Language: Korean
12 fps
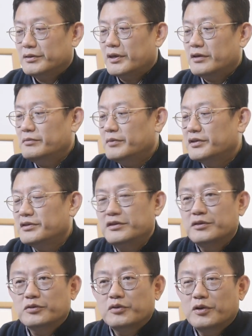따끔한
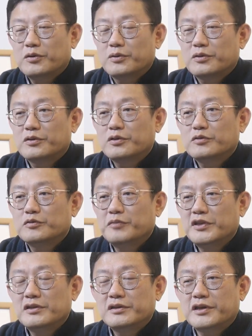지적도 하고 그런
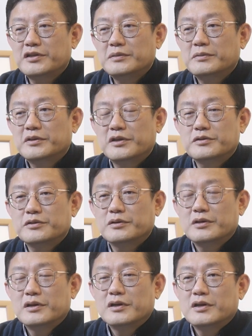국민들 되시면
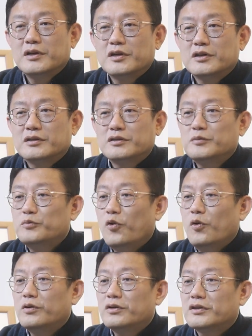되죠. 지금
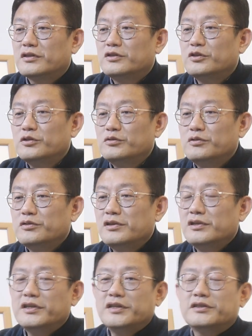뭐 그렇게 들어
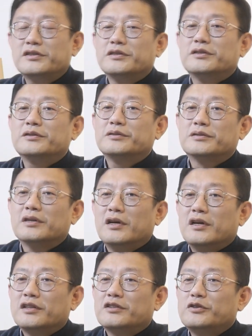누우실 일이 있어요.
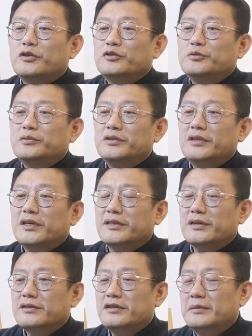들어
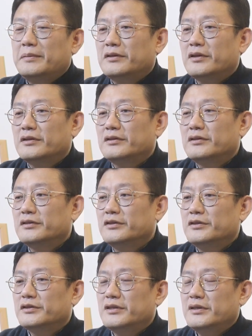눕는다, 상처 입었다는
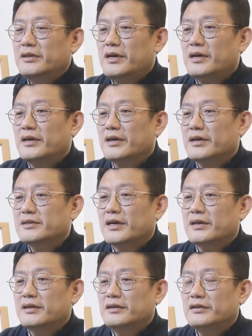건요, 심각하게
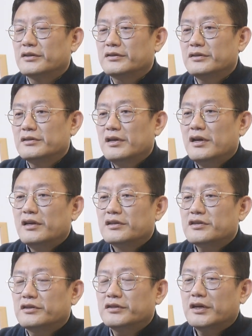자기를 어떤
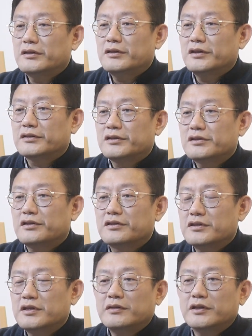정당과 어떤
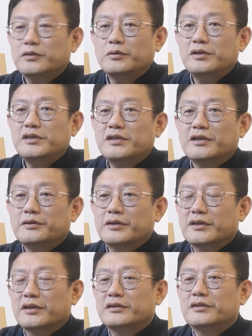정치인과 동일시하고
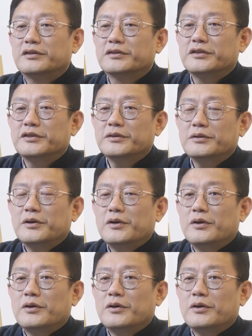있다는 거거든요.